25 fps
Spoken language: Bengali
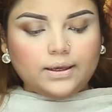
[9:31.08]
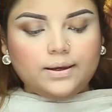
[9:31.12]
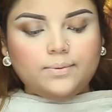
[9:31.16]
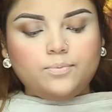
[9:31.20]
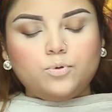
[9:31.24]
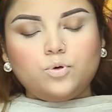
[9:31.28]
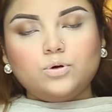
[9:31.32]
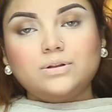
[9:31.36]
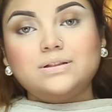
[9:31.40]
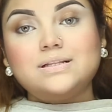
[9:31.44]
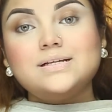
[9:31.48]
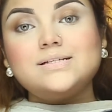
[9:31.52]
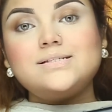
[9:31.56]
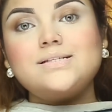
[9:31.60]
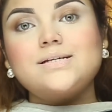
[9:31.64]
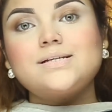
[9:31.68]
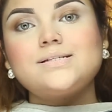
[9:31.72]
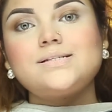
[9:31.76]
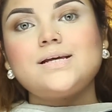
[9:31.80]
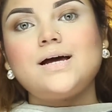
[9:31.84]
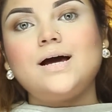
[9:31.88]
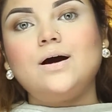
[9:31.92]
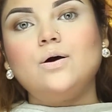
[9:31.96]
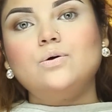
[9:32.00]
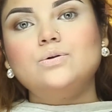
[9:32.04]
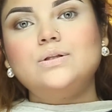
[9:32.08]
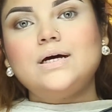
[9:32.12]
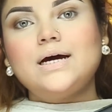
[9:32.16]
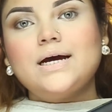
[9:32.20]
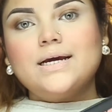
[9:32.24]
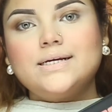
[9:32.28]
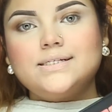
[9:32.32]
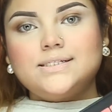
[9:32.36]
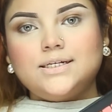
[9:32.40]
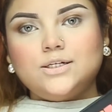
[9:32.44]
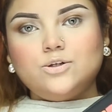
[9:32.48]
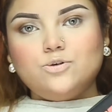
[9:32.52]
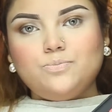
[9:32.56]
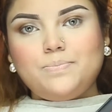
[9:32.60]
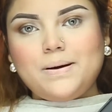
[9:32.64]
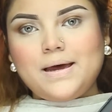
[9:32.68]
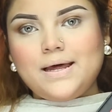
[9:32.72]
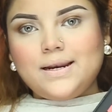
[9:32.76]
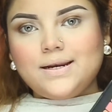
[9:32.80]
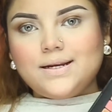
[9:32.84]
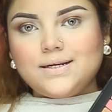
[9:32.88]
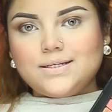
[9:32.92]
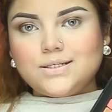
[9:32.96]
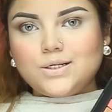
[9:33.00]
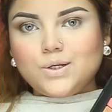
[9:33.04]
এবং দিস ইজ হাউ দ্য আই শ্যাডো
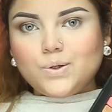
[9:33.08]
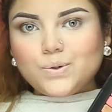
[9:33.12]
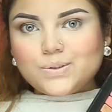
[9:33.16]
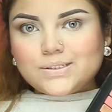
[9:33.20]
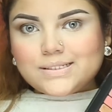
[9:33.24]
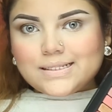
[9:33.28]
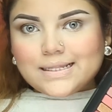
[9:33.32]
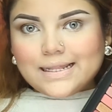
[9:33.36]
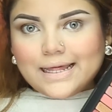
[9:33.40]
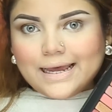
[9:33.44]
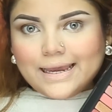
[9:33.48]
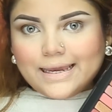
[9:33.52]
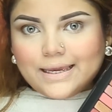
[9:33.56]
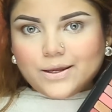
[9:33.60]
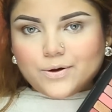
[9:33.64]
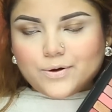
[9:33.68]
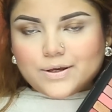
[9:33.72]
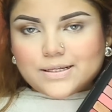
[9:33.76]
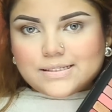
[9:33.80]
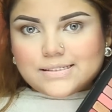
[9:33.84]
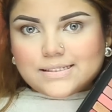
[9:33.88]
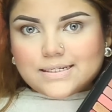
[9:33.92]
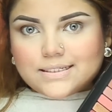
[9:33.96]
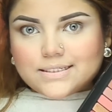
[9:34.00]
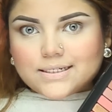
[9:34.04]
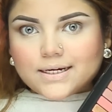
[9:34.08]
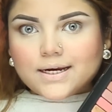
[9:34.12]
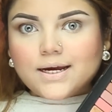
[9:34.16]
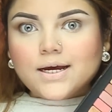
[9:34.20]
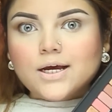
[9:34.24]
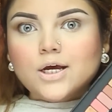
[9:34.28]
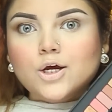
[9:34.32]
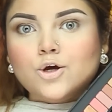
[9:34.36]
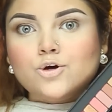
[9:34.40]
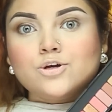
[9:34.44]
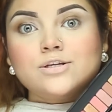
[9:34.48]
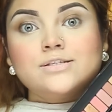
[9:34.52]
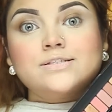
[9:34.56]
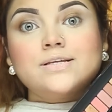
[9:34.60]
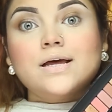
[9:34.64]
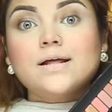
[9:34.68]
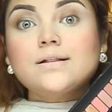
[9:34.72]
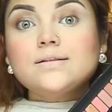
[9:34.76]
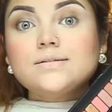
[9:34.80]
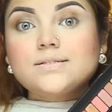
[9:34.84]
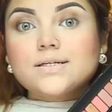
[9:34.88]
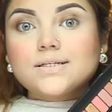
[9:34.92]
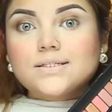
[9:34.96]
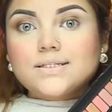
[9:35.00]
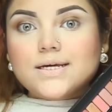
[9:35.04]
প্যালেট লুকস লাইক ইউ ক্যান সি যে
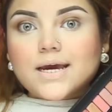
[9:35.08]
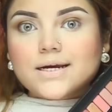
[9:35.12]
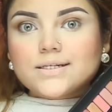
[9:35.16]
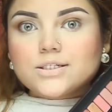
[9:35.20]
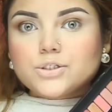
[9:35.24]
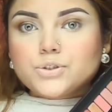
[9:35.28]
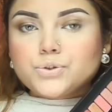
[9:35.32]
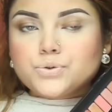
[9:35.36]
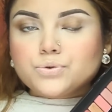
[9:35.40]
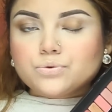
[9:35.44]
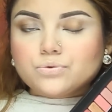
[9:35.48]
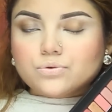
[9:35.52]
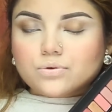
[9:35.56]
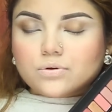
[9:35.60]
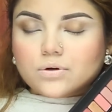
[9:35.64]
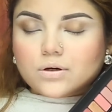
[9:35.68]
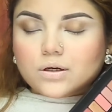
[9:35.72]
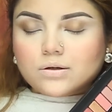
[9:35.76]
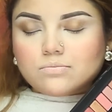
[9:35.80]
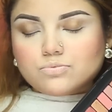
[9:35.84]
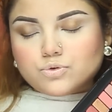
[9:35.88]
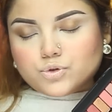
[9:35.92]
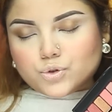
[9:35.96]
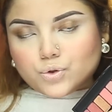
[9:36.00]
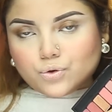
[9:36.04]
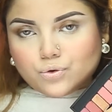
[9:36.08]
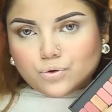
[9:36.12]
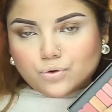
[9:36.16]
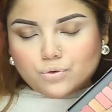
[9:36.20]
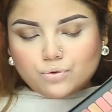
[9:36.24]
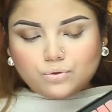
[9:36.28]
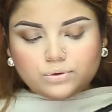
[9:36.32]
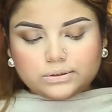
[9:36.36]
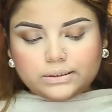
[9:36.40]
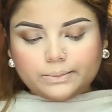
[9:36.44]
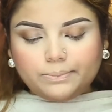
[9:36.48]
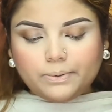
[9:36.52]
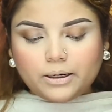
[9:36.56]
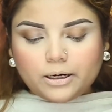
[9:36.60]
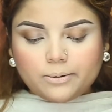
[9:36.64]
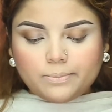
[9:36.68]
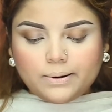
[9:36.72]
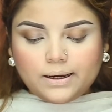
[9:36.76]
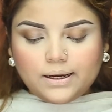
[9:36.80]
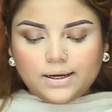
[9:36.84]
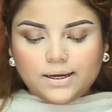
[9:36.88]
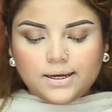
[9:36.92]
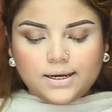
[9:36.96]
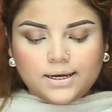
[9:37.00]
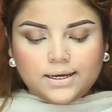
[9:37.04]
সানসেটে একটা সুন্দর চোখও করতে
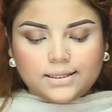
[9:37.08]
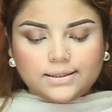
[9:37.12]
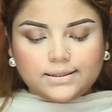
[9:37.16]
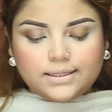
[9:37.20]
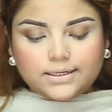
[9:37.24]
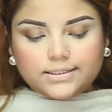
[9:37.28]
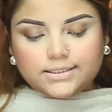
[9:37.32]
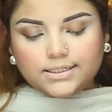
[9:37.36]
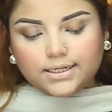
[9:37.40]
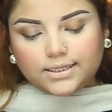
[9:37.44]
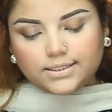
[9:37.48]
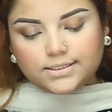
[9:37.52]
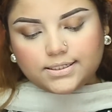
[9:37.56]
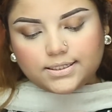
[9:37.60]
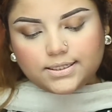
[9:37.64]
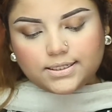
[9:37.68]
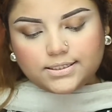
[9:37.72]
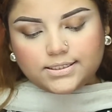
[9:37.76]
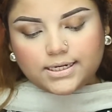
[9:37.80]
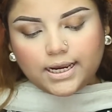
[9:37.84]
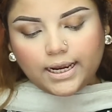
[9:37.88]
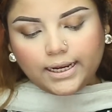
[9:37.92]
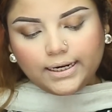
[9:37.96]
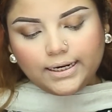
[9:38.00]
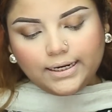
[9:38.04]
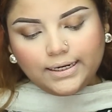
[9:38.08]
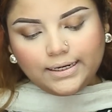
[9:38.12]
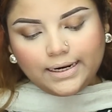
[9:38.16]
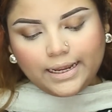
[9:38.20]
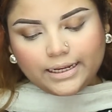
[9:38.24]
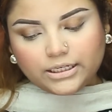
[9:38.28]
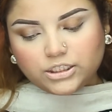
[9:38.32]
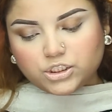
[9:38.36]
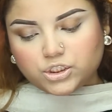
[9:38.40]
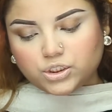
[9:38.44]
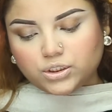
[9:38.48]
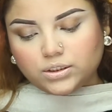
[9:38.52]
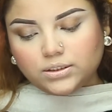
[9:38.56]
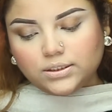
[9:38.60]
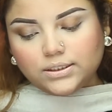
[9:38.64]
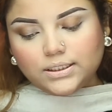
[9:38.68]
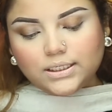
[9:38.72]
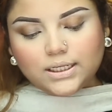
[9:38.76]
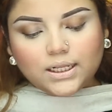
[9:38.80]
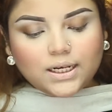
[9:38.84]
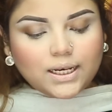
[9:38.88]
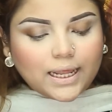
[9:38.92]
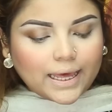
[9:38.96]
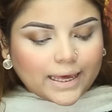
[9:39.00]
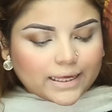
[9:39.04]
পারবা তার সাথে সাথে চাইলে
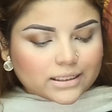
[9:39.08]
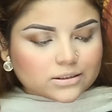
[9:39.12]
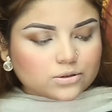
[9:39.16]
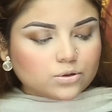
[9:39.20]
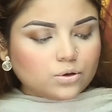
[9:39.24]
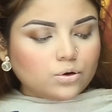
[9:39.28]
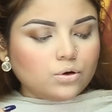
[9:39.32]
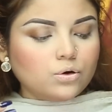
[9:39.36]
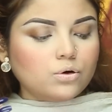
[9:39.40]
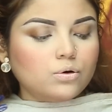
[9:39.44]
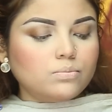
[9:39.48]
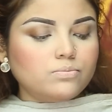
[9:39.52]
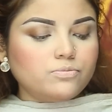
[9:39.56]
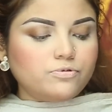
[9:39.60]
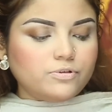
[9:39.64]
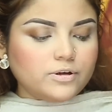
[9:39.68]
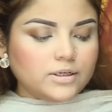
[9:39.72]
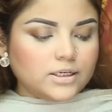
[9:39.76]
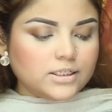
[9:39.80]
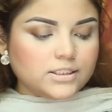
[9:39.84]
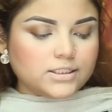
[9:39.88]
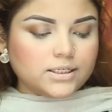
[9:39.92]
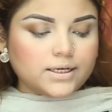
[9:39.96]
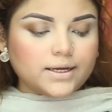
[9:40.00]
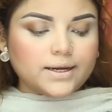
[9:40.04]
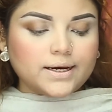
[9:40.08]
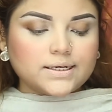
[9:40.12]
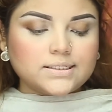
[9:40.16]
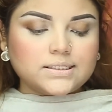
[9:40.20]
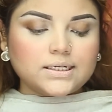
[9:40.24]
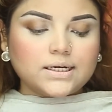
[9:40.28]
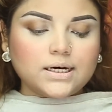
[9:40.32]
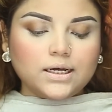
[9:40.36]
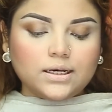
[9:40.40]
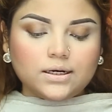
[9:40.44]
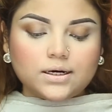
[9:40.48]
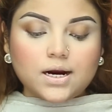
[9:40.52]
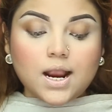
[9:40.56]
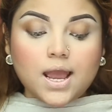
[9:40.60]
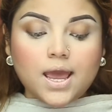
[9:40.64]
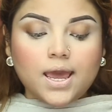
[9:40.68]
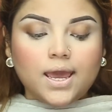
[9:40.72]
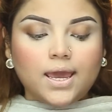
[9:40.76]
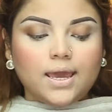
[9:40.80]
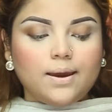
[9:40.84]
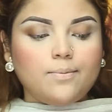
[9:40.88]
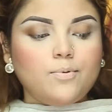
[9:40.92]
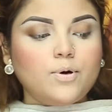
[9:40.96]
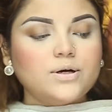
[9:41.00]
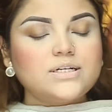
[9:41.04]
ন্যাচারাল একদম ফিনিশিং একটা কালার
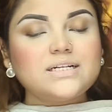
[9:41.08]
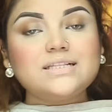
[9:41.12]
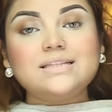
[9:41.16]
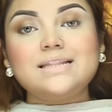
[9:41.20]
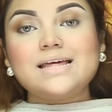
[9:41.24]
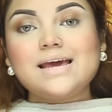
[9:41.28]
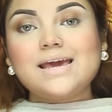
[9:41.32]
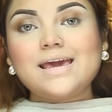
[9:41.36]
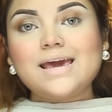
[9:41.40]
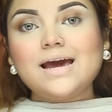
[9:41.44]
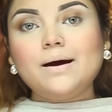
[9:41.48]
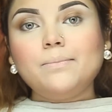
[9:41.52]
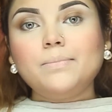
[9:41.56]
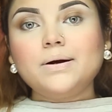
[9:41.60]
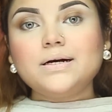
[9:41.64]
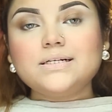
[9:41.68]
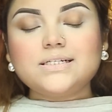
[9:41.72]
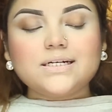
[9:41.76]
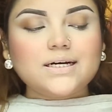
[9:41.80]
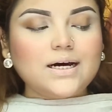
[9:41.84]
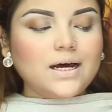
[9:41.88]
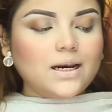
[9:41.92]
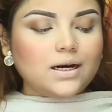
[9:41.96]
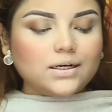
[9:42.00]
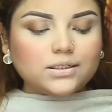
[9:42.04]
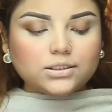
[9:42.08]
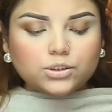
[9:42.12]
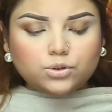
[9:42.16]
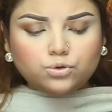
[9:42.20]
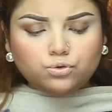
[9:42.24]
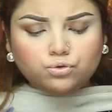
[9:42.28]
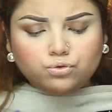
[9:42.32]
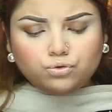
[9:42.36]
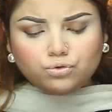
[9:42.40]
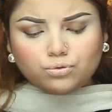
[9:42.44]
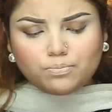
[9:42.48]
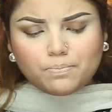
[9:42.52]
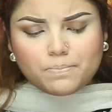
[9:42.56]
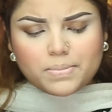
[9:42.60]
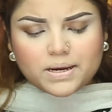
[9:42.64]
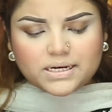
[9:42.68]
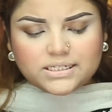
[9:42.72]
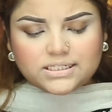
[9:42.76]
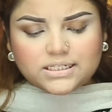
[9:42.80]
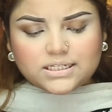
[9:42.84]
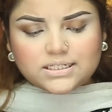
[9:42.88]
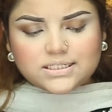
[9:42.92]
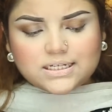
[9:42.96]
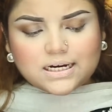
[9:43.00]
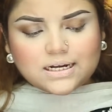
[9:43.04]
এবং এটা দেখে আমার যে কালারটা খুব
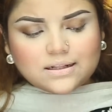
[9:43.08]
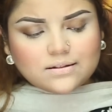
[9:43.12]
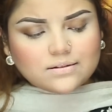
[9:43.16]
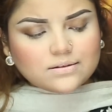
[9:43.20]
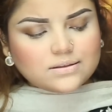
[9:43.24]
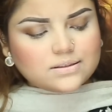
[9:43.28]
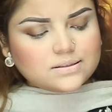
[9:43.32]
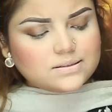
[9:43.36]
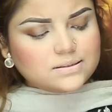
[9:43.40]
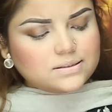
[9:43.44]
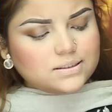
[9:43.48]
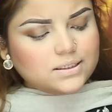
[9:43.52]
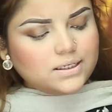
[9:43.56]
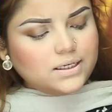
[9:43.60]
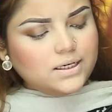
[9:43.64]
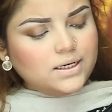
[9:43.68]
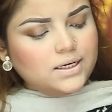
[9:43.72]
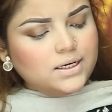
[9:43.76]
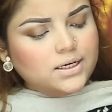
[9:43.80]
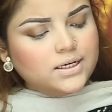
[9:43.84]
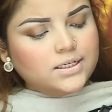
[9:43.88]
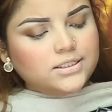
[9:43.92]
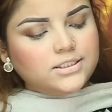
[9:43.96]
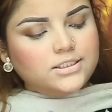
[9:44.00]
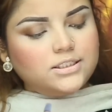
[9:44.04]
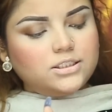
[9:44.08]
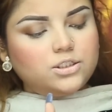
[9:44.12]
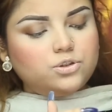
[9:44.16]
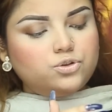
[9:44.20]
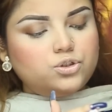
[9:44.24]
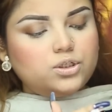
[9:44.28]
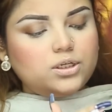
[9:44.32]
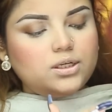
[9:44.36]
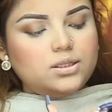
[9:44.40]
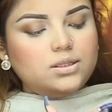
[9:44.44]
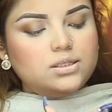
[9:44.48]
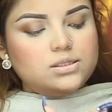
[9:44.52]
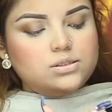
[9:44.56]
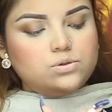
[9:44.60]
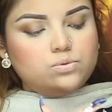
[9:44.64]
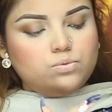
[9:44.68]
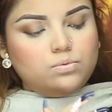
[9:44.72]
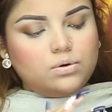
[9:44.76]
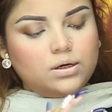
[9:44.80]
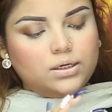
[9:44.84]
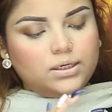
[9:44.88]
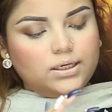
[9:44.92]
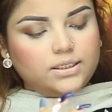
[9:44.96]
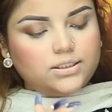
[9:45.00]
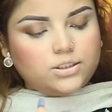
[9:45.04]
বেশি টানতেছে সেটা হচ্ছে কি দিস
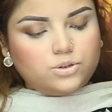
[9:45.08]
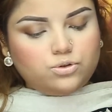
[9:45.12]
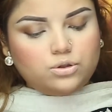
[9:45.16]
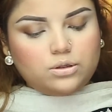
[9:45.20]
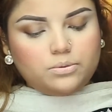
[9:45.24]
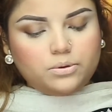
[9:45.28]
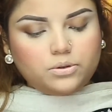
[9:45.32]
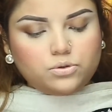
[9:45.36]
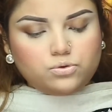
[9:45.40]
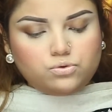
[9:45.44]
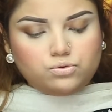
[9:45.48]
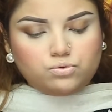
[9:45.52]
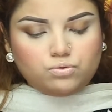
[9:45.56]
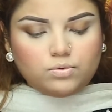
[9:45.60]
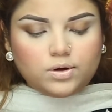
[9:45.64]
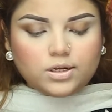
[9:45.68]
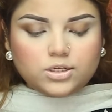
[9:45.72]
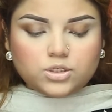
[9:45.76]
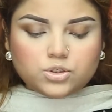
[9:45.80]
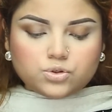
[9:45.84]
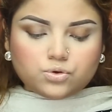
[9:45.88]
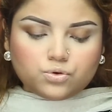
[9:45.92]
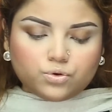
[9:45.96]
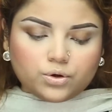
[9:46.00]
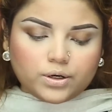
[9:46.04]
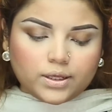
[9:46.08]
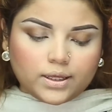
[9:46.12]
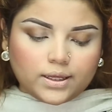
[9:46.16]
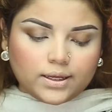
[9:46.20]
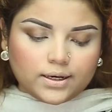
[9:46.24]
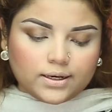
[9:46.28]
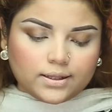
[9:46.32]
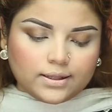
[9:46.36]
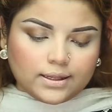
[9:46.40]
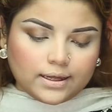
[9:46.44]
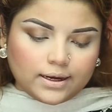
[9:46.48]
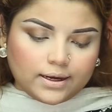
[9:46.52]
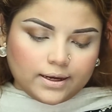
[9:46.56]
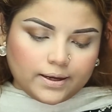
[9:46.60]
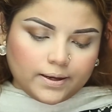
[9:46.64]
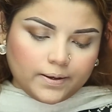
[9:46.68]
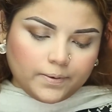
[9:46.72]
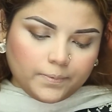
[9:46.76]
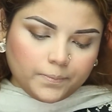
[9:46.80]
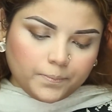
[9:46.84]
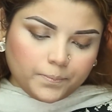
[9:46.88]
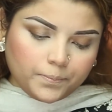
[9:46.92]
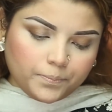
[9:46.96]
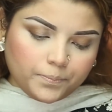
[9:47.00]
ওয়ান এটা যদি আমি একটু সোয়াচ করে এখানে দেখাই